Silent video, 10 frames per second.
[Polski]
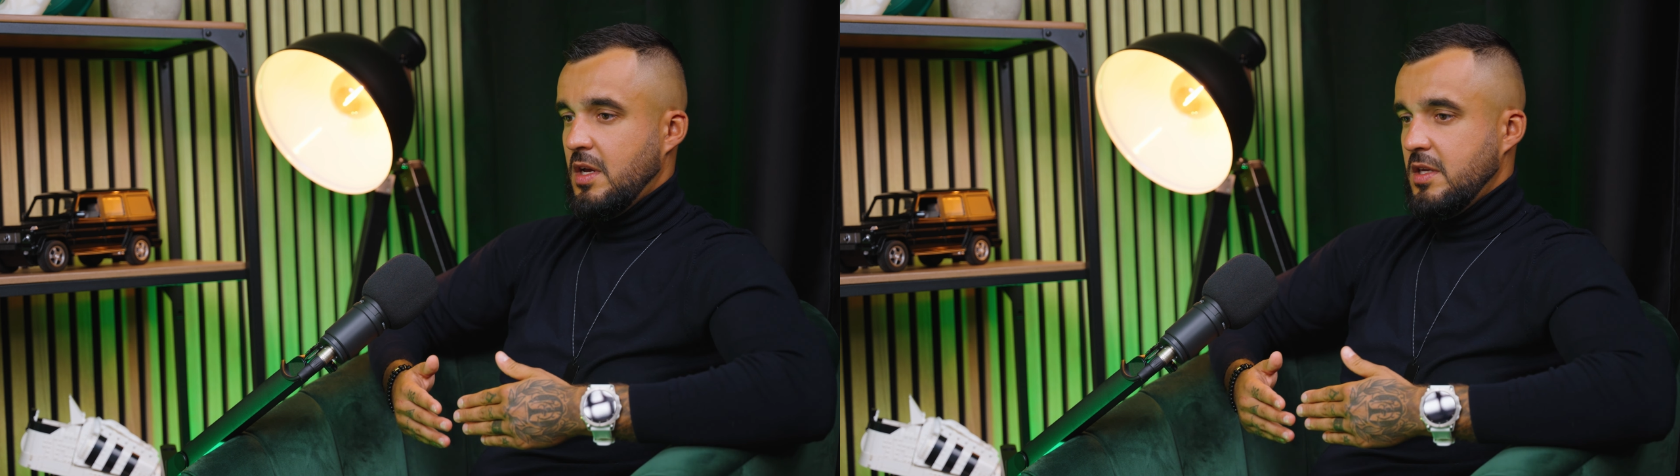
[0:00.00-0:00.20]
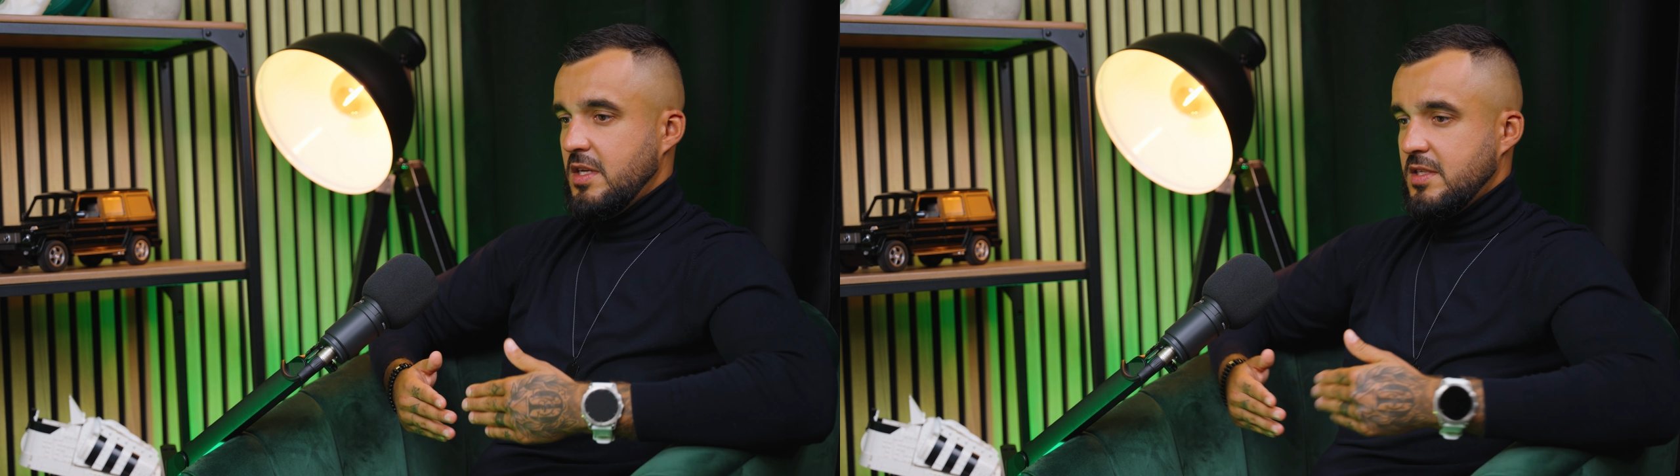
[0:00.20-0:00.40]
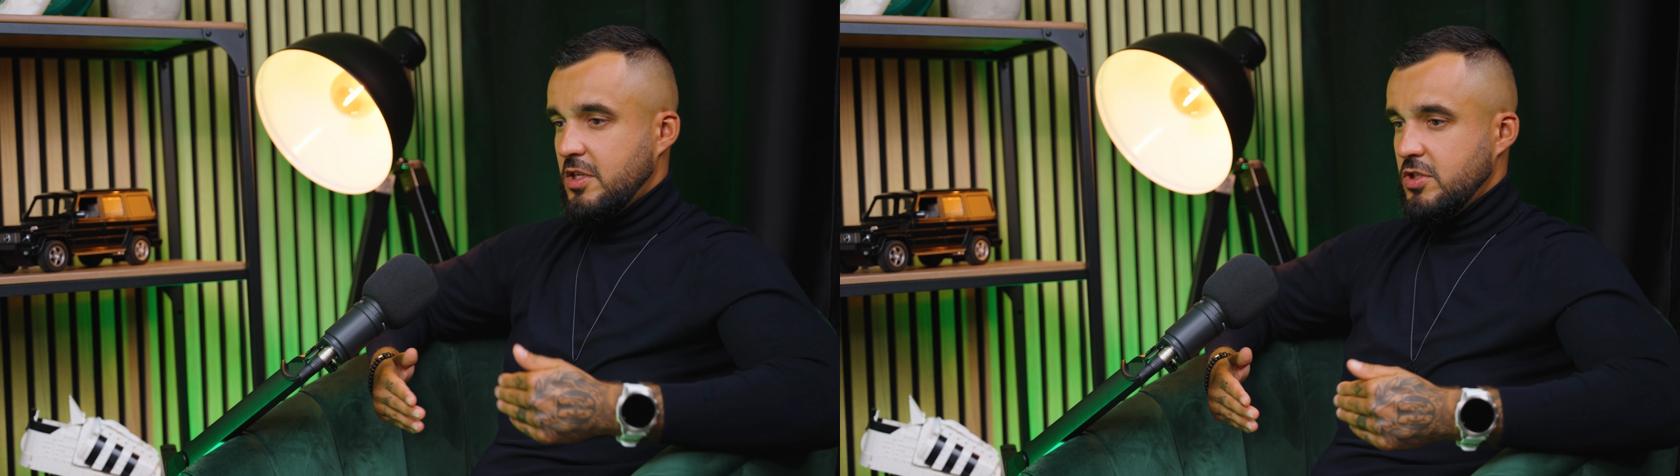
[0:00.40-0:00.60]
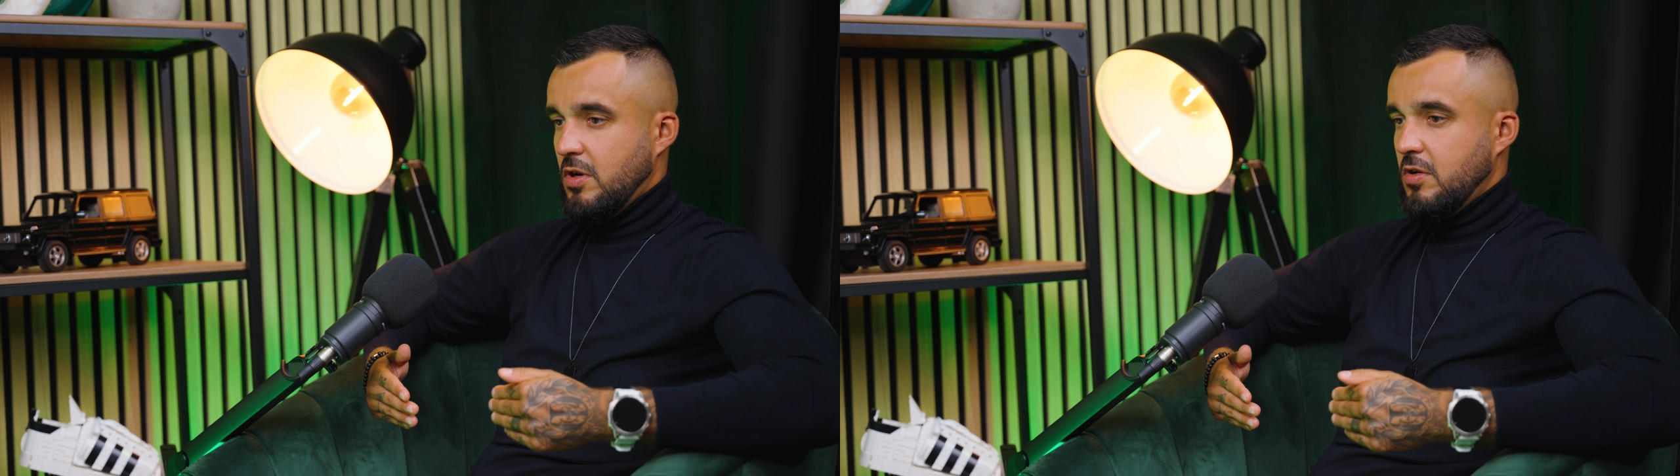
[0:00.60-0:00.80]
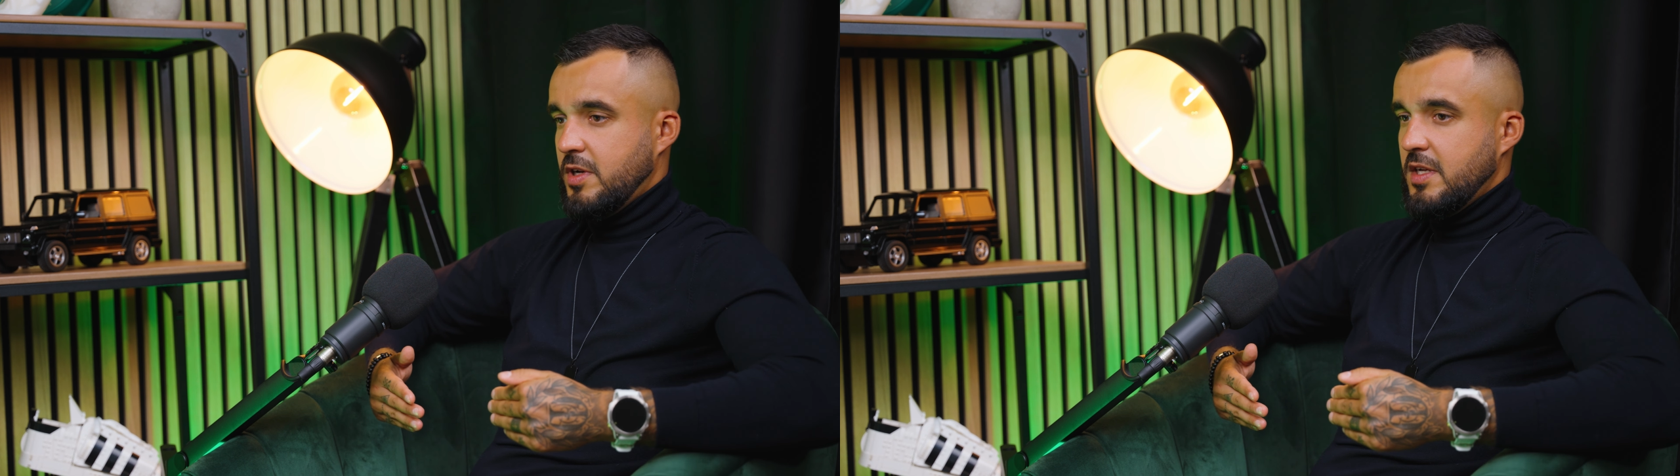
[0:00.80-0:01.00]
jest jakiś
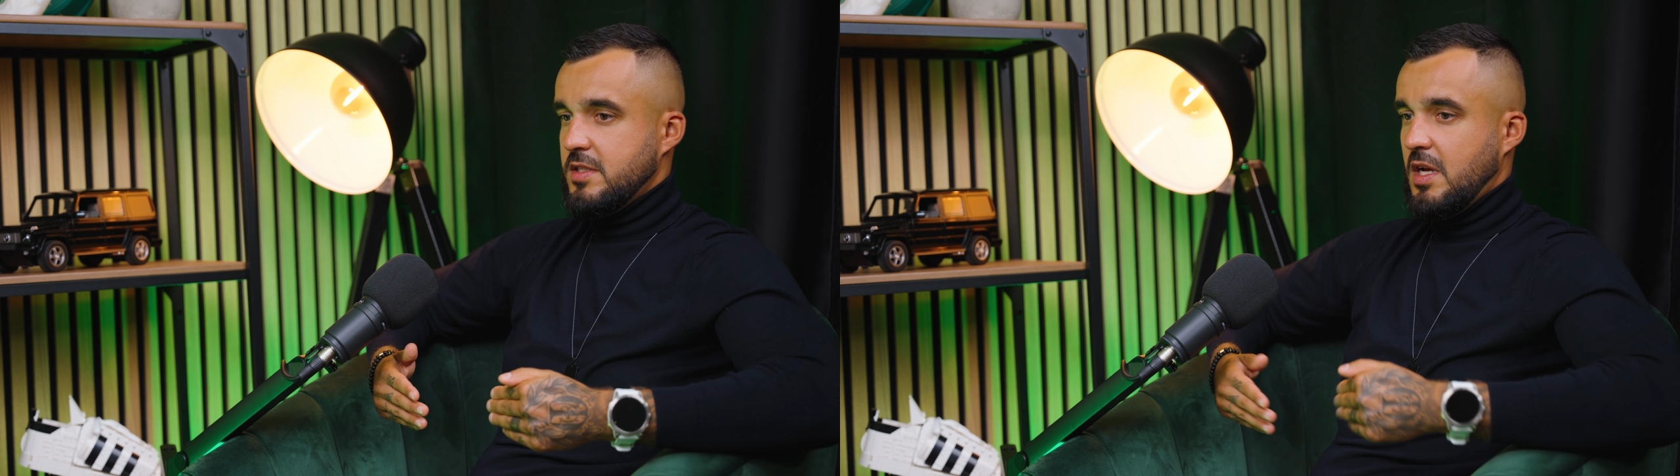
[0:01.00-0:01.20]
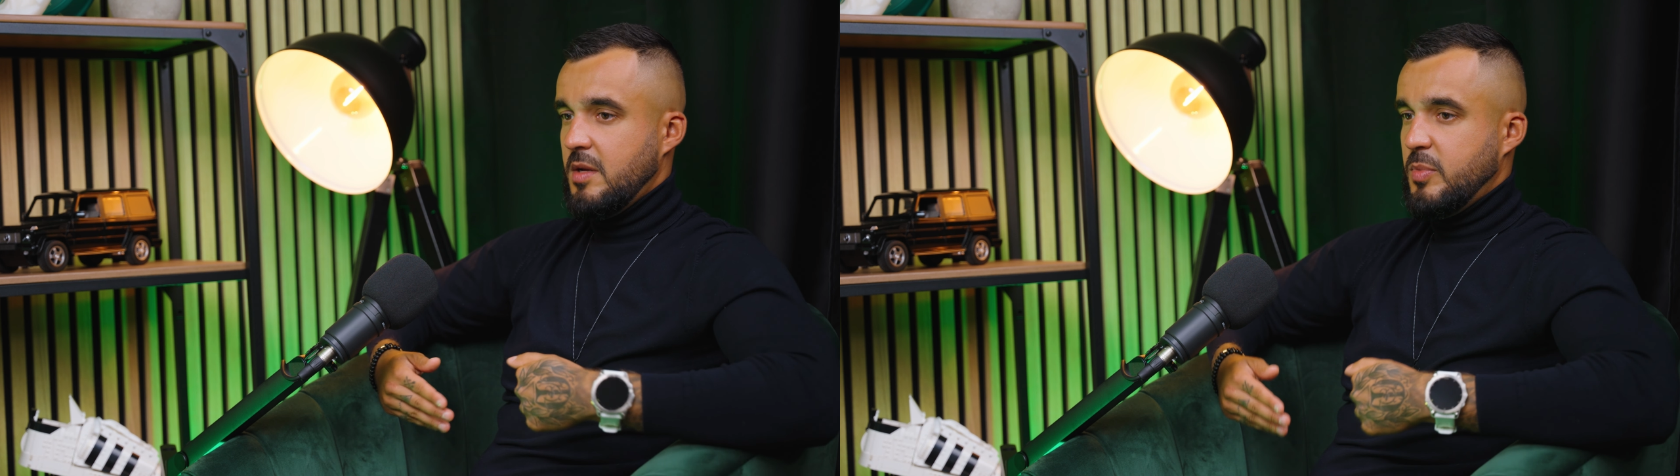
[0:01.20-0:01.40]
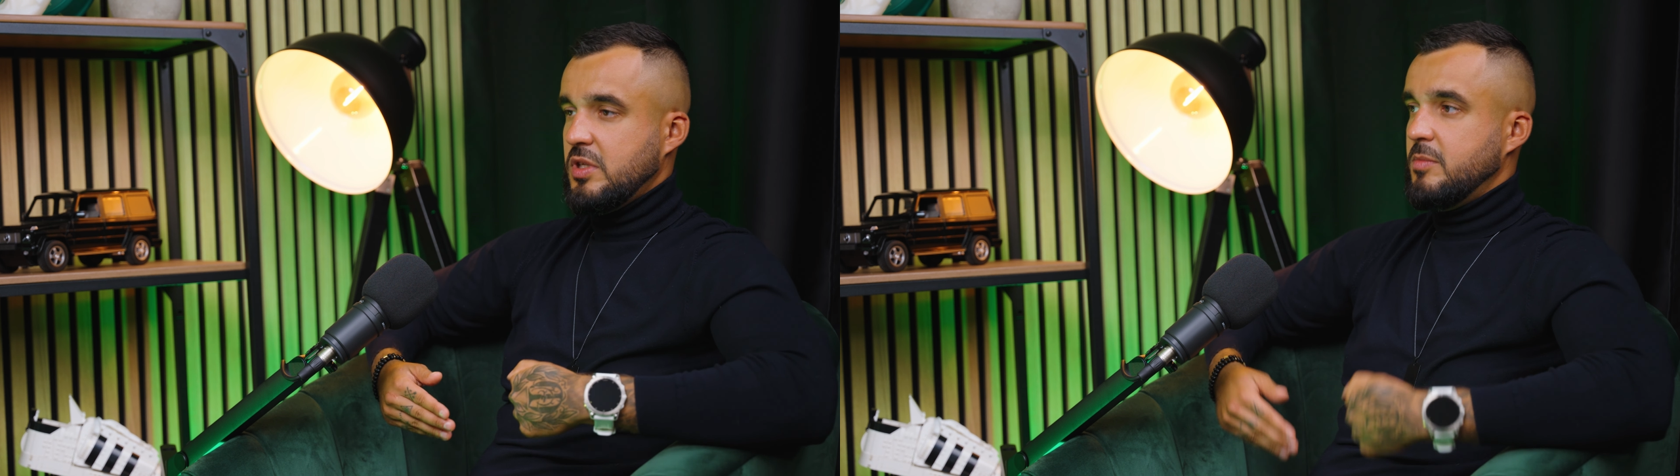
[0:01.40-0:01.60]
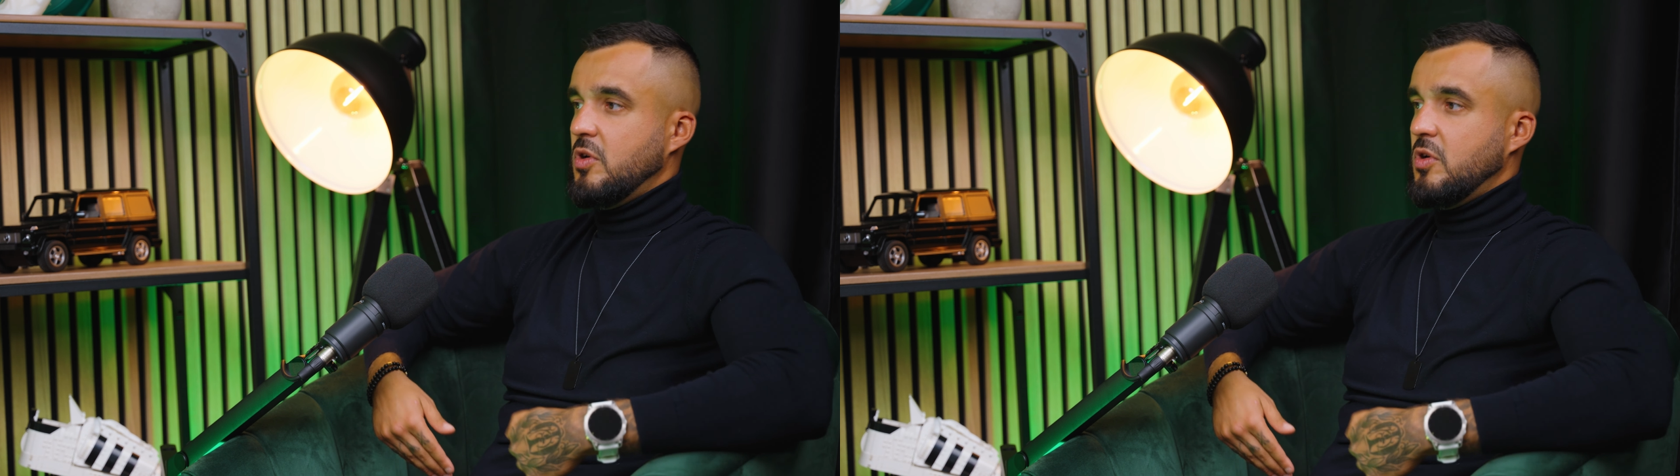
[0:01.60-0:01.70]
okres, ale po tym